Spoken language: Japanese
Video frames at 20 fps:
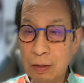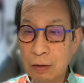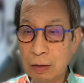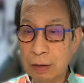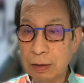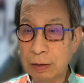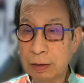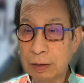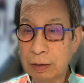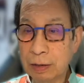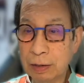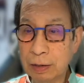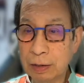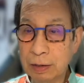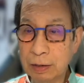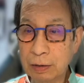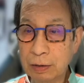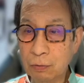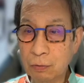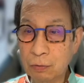
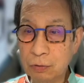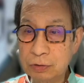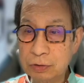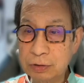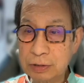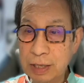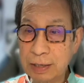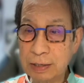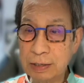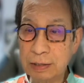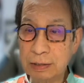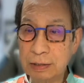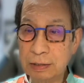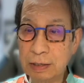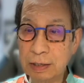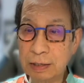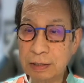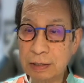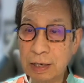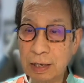えー、お伝え
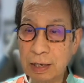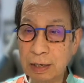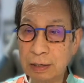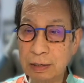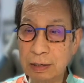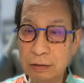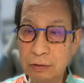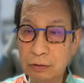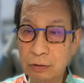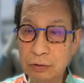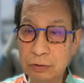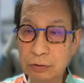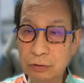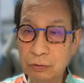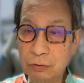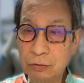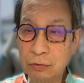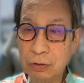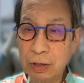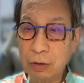できないかなという
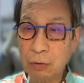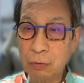ことで、